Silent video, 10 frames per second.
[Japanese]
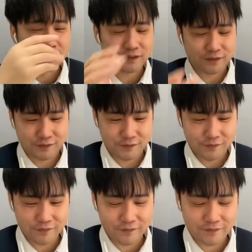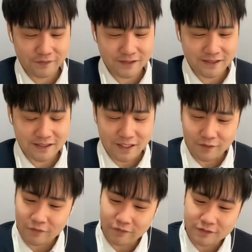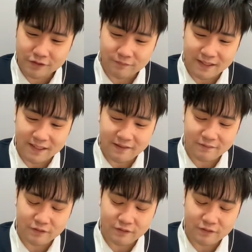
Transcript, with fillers: その、あの、ちょっと待って、